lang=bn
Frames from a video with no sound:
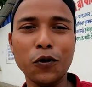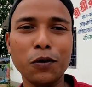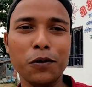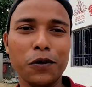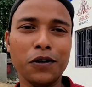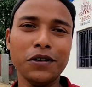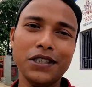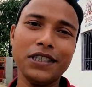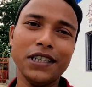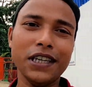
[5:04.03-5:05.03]
বলবো
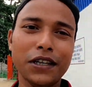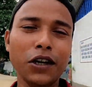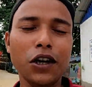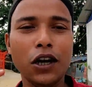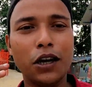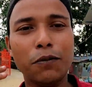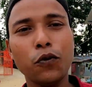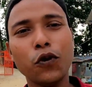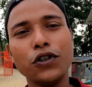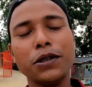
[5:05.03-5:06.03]
যে
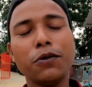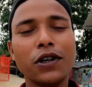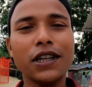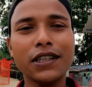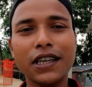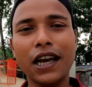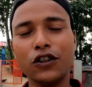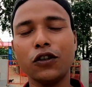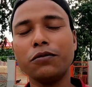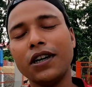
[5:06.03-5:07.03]
পুরো জীবনটাতে
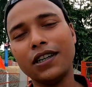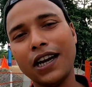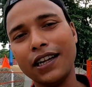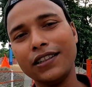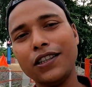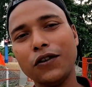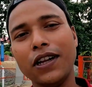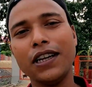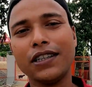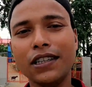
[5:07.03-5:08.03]
একদম শান্তি
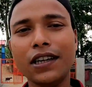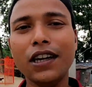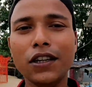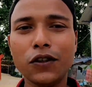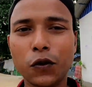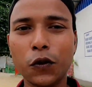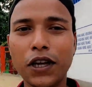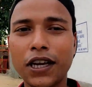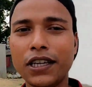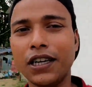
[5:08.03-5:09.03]
চলে আসে তো
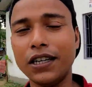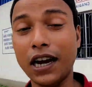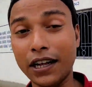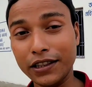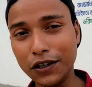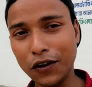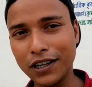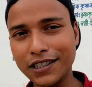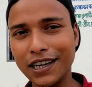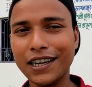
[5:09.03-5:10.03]
এই শান্তি
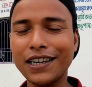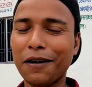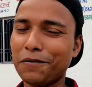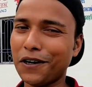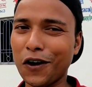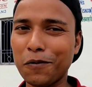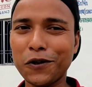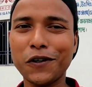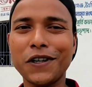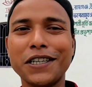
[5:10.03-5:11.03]
করা জায়গায় আপনারা
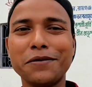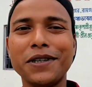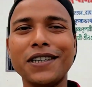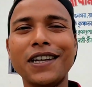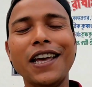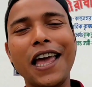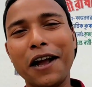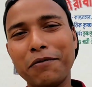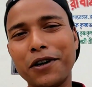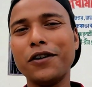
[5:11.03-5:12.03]
অবশ্যই আসবেন
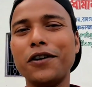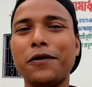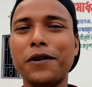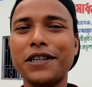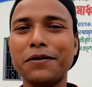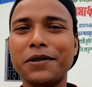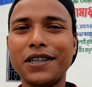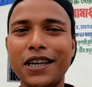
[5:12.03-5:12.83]
একবার হলে ঘুরে যাবেন